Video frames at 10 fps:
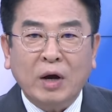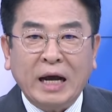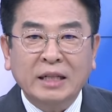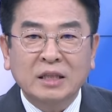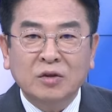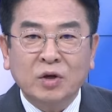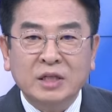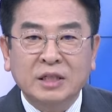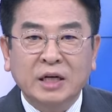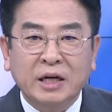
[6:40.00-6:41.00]
안 된
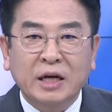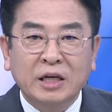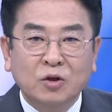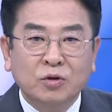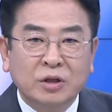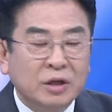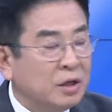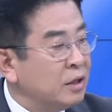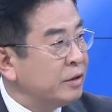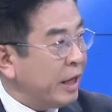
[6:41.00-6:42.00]
시간에 이룬
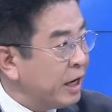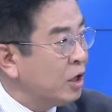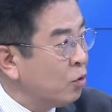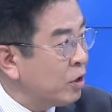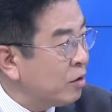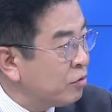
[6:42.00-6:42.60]
대기록이라고요?